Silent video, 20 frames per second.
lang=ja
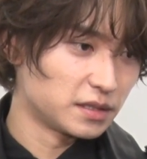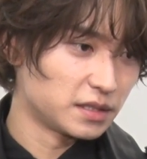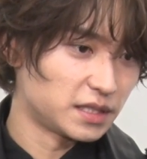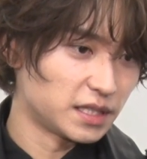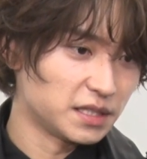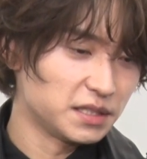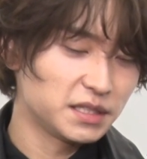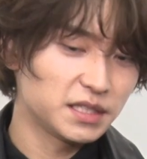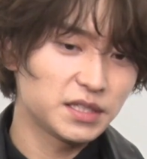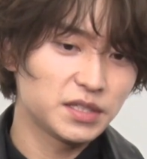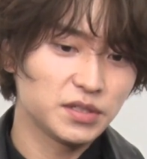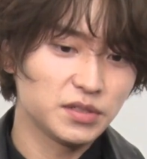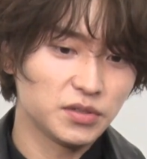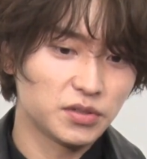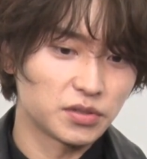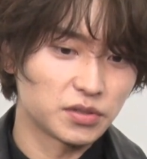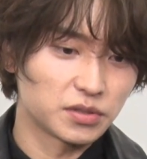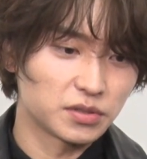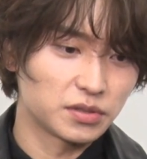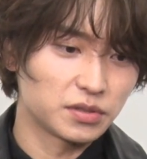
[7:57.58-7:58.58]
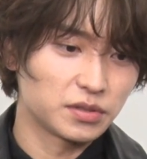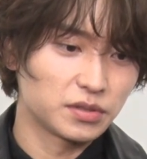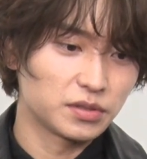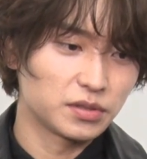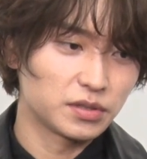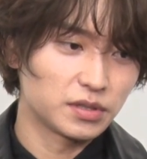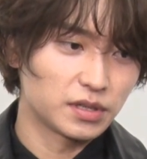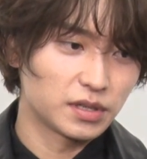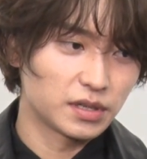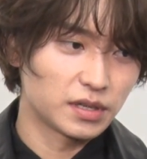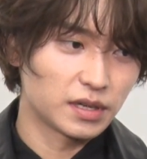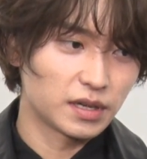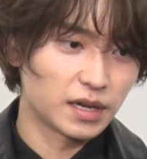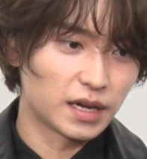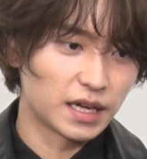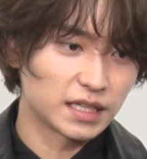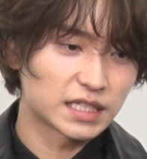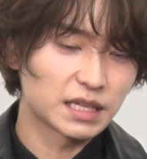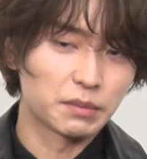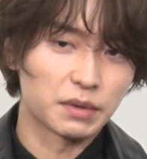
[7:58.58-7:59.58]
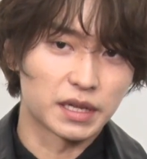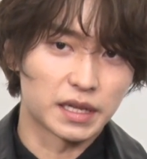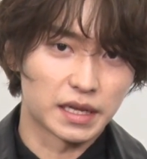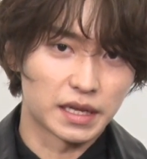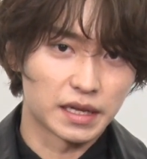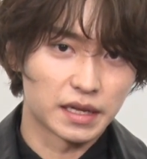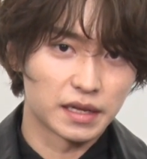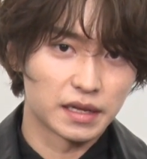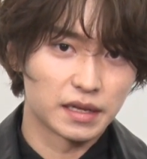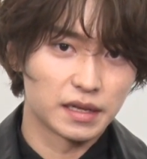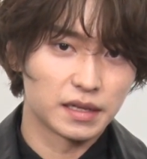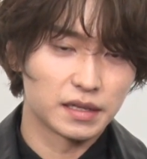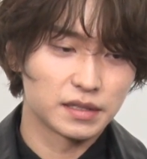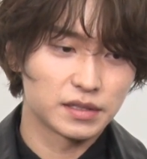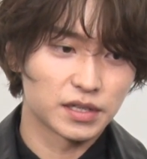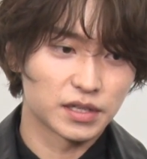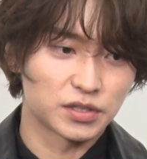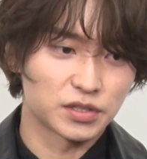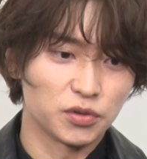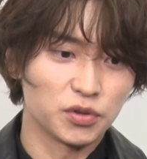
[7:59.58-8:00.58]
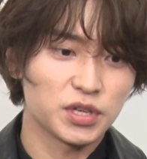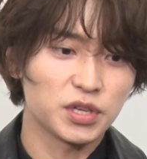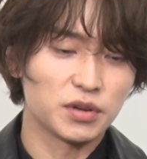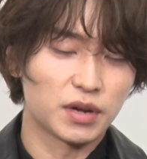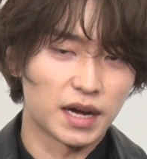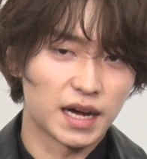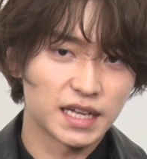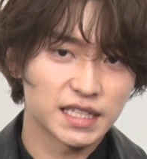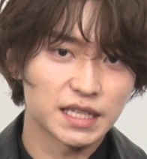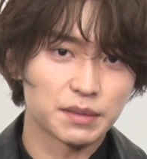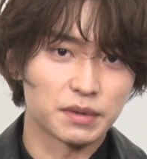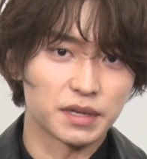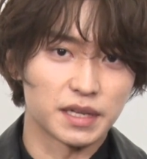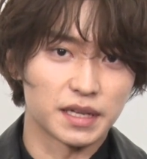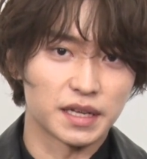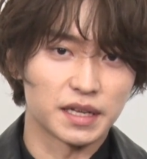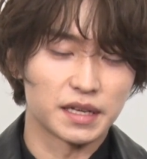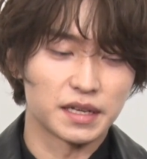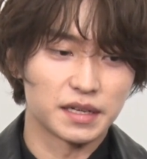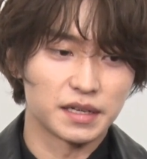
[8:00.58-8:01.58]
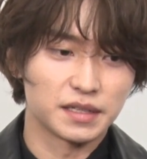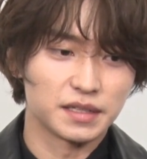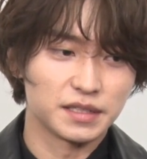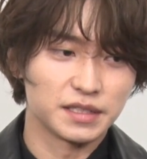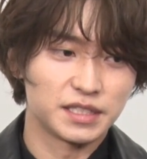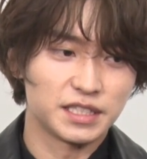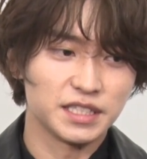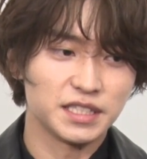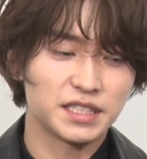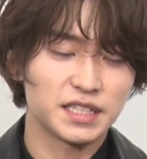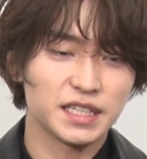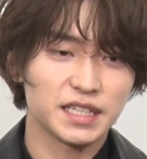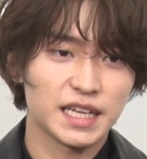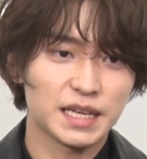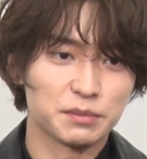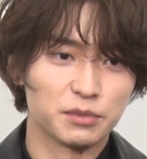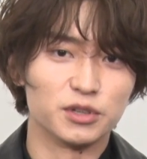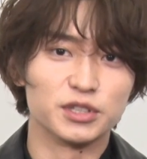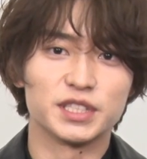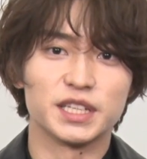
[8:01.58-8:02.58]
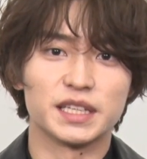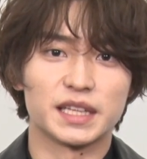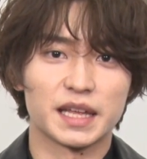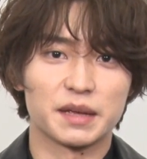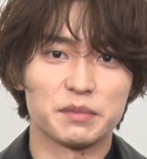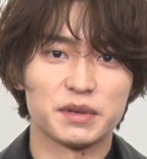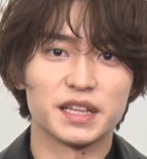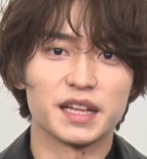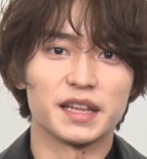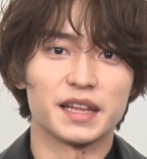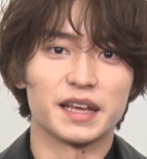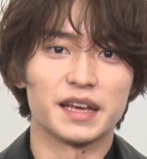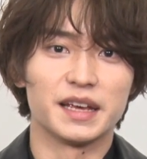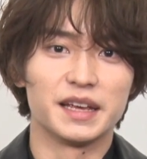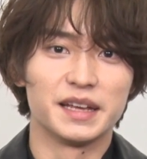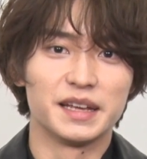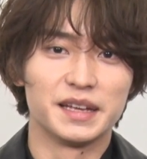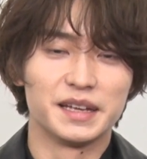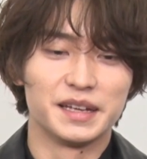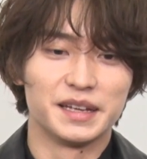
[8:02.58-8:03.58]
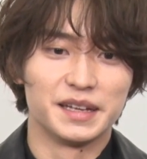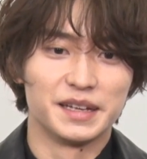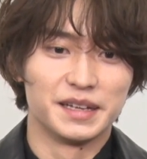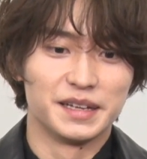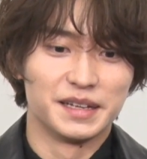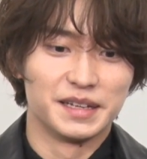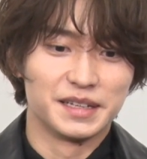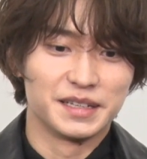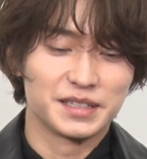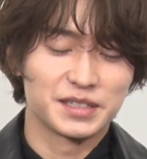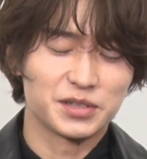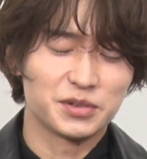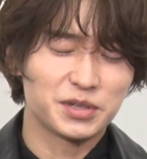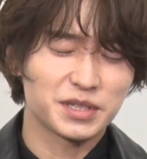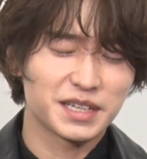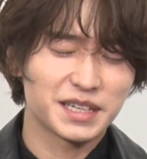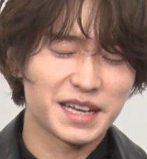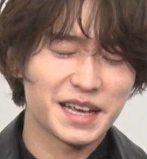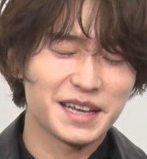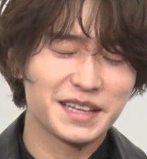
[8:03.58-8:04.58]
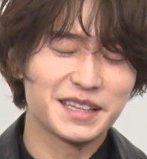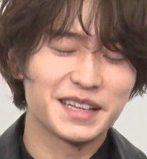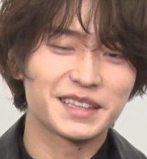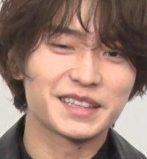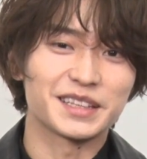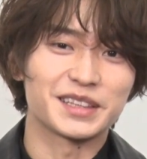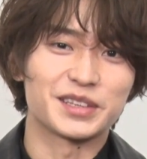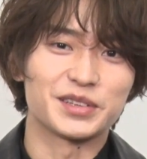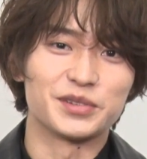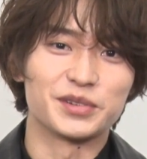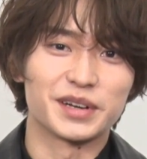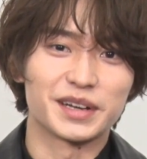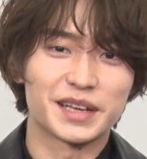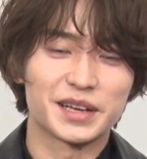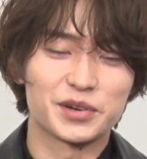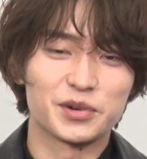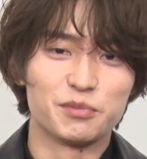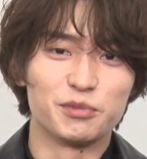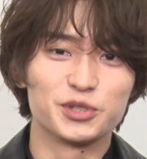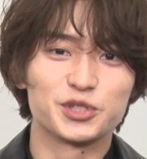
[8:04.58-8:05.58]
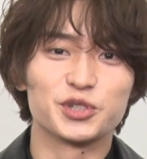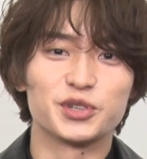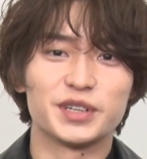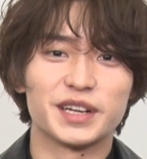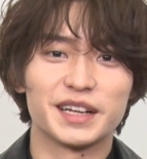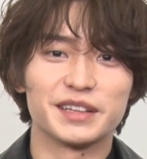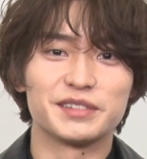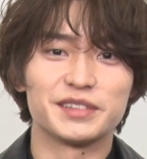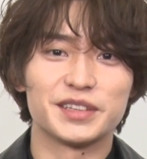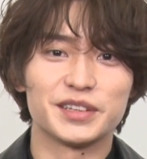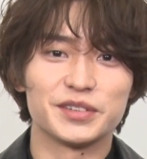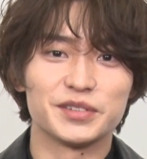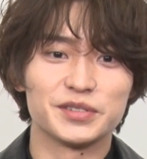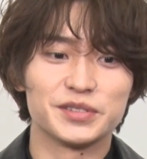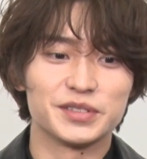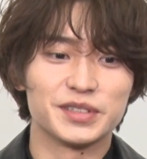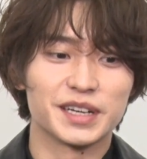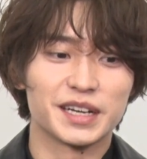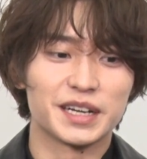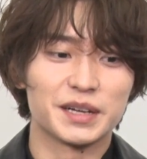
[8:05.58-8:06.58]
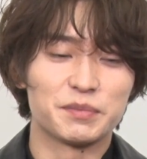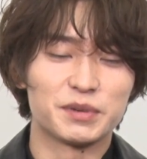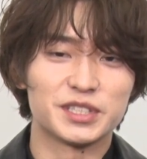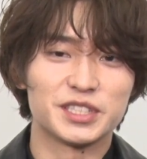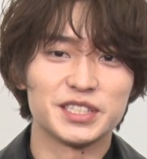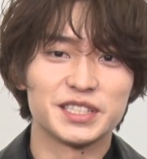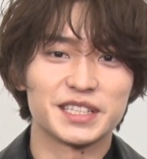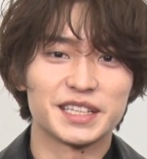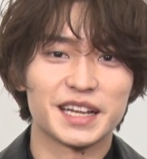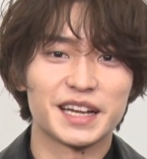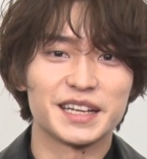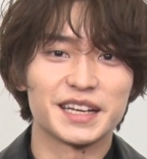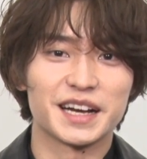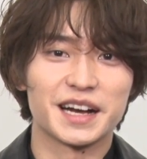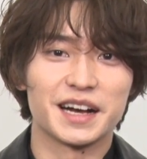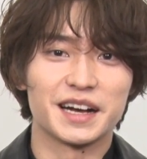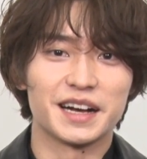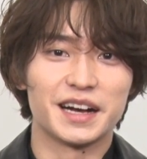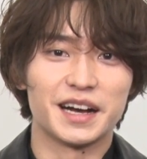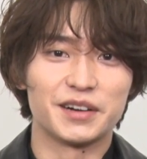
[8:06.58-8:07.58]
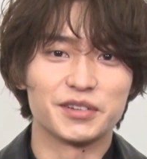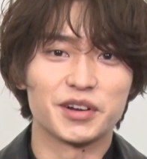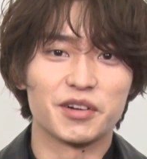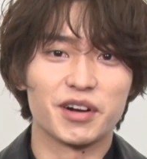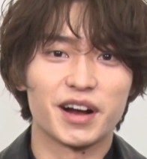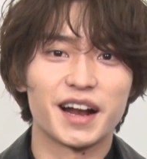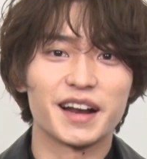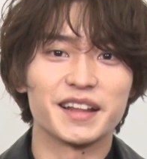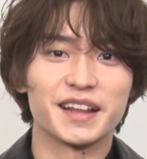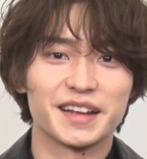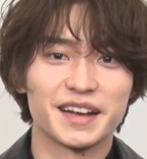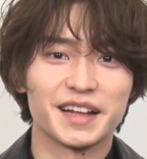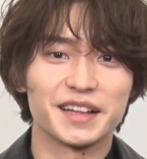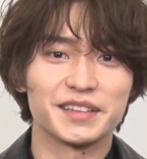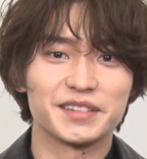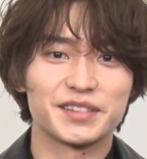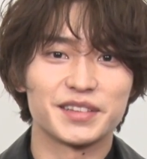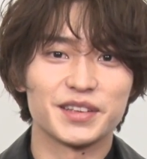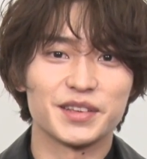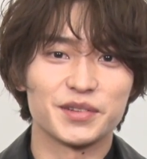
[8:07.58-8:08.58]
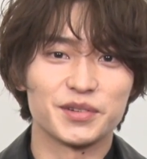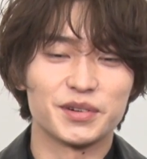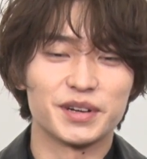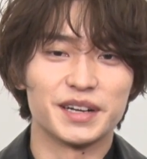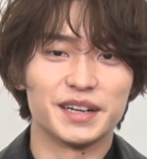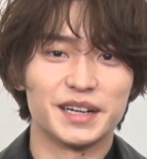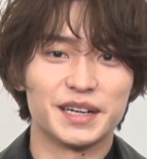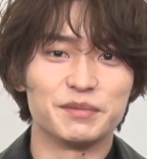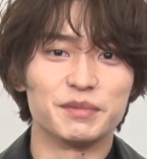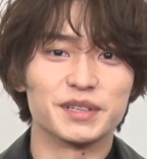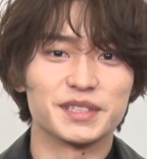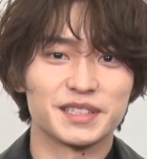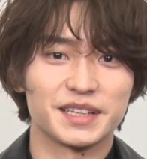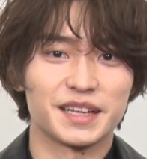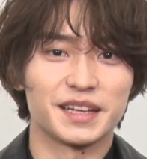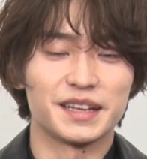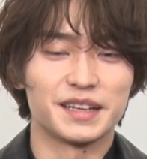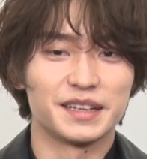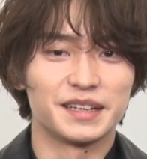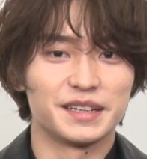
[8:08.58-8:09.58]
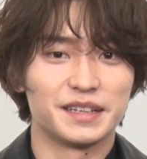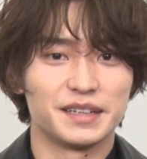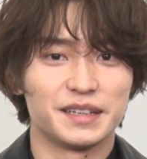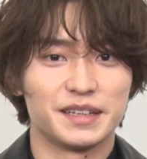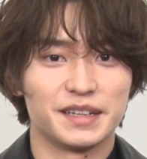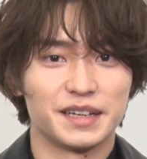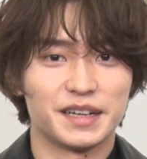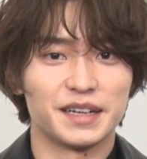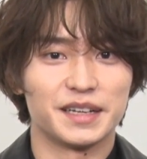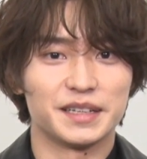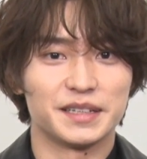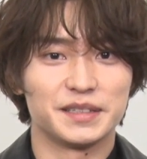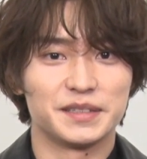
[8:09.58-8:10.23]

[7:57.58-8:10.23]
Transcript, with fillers: 前日の朝までとの日の朝まで人生ゲームをしててみんなでそれが原因だったっていうのが結構面白いなっていうだからやっぱ人生何があるかわからないなっていうのはありますね、はい、